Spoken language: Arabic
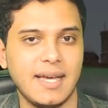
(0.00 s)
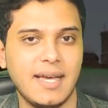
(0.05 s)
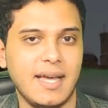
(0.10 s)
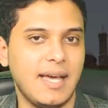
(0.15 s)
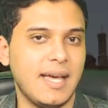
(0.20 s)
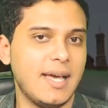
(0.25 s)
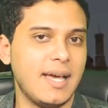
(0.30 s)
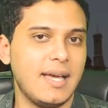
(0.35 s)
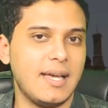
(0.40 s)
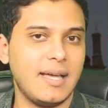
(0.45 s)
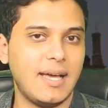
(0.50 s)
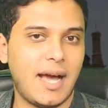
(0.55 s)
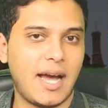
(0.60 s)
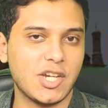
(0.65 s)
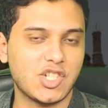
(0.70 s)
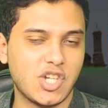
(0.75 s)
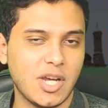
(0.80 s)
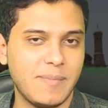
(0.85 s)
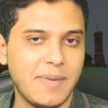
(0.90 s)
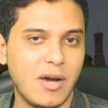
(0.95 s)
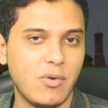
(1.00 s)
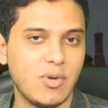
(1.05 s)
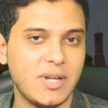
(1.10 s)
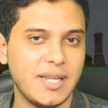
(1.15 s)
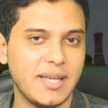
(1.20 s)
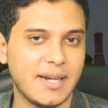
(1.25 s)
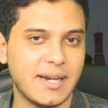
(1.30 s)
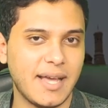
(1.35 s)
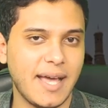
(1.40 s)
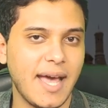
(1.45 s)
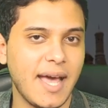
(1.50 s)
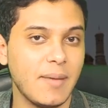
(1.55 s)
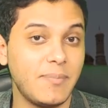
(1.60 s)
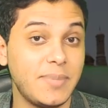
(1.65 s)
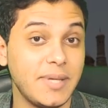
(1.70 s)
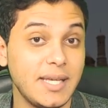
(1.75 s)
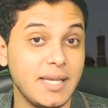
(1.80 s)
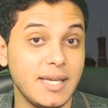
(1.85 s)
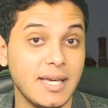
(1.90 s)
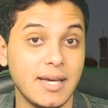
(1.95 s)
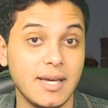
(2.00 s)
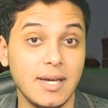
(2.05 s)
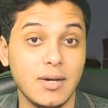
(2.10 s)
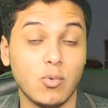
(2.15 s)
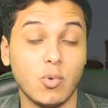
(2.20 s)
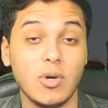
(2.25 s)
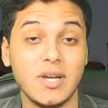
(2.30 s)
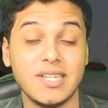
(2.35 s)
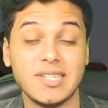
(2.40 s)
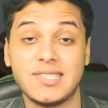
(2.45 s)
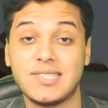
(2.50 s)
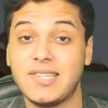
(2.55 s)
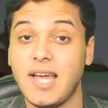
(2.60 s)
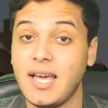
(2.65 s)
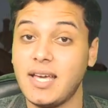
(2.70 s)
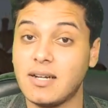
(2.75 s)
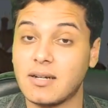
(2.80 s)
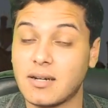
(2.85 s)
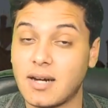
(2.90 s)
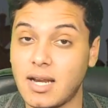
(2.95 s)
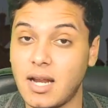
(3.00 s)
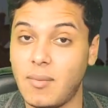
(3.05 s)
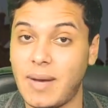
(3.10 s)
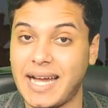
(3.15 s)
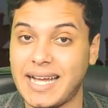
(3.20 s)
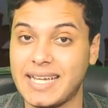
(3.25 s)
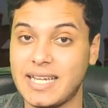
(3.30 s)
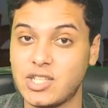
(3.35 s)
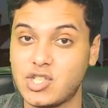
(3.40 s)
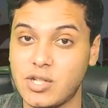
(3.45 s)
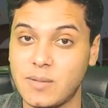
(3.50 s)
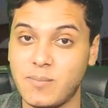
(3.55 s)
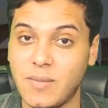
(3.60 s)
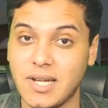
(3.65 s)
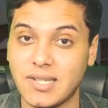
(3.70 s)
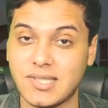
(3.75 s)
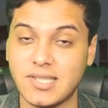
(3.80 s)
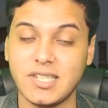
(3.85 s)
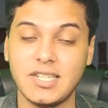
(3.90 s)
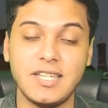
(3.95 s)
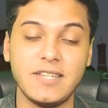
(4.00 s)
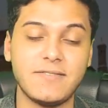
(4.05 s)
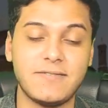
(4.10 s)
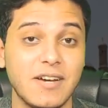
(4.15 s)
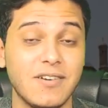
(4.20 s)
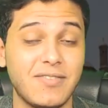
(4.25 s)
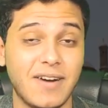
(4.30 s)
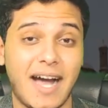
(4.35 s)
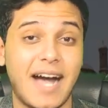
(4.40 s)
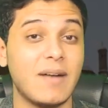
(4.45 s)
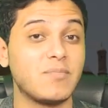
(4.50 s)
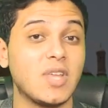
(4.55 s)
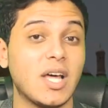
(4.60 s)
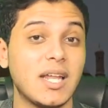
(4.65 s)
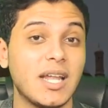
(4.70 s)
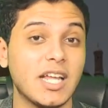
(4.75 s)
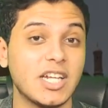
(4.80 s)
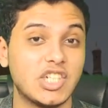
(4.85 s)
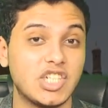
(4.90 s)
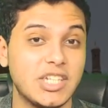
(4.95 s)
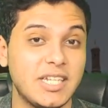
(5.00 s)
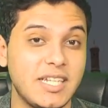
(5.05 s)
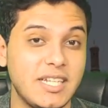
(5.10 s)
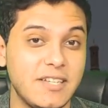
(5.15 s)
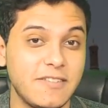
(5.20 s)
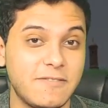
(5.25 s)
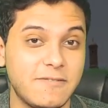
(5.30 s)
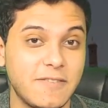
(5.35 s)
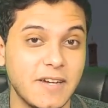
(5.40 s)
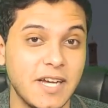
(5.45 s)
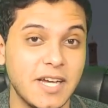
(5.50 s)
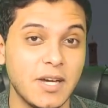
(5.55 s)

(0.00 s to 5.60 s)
آه، عشماوي الارهابي وازاي انقلب على الجيش المصري فعبد الله الشريف